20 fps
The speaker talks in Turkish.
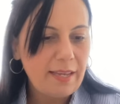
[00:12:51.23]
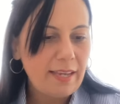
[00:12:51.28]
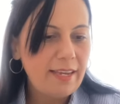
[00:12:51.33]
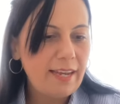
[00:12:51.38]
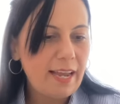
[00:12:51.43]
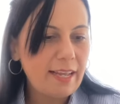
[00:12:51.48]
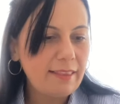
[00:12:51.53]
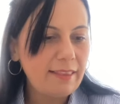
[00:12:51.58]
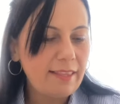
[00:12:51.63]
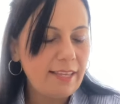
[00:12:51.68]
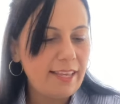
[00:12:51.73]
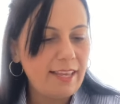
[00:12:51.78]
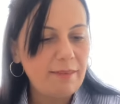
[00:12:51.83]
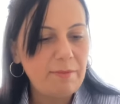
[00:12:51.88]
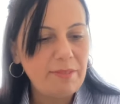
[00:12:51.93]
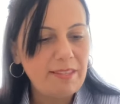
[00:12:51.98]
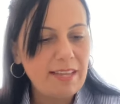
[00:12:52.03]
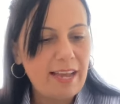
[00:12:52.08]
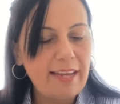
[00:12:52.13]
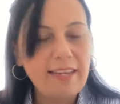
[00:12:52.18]
Latte'ye
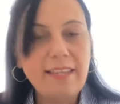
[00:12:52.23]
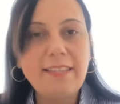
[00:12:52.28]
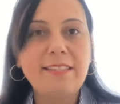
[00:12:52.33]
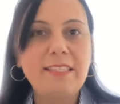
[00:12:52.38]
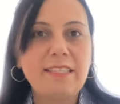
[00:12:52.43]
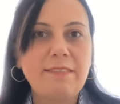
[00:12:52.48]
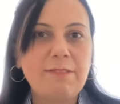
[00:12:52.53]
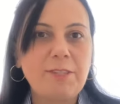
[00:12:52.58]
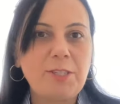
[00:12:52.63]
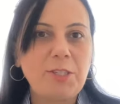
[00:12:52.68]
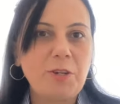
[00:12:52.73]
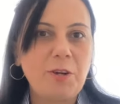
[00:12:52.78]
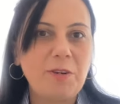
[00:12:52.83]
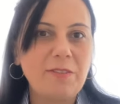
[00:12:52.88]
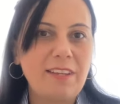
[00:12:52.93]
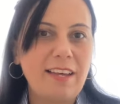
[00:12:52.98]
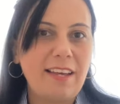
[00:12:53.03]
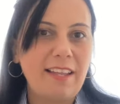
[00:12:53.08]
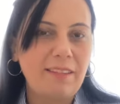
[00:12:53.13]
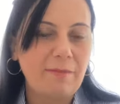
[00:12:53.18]
bir tane sweatshirt
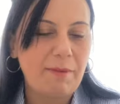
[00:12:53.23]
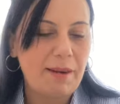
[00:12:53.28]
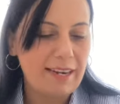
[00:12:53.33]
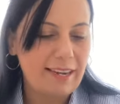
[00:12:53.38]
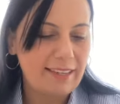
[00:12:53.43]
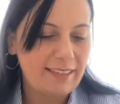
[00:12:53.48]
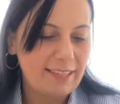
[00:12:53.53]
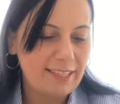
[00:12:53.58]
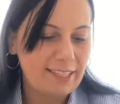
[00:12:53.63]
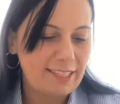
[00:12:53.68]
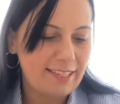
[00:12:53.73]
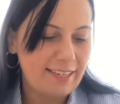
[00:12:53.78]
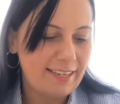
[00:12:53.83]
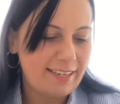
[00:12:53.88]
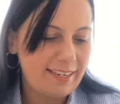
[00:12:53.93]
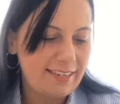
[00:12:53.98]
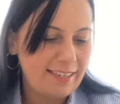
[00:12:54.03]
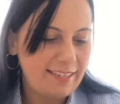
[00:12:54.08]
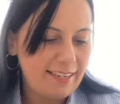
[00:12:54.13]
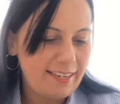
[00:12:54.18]
aldım
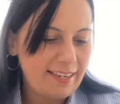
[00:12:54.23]
arkadaşlar.